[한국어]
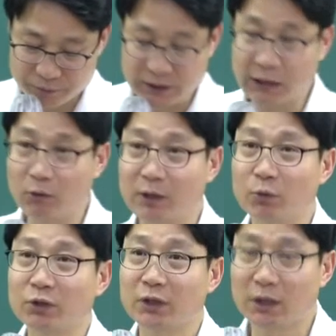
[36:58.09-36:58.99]
가로 안에
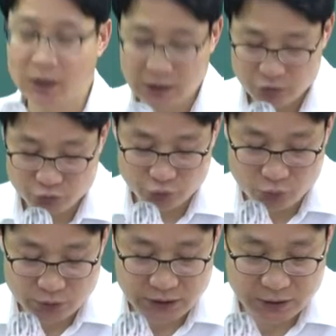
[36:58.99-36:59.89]
보니까
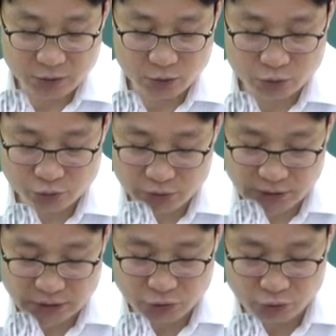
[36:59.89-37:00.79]
수용재결로 취득한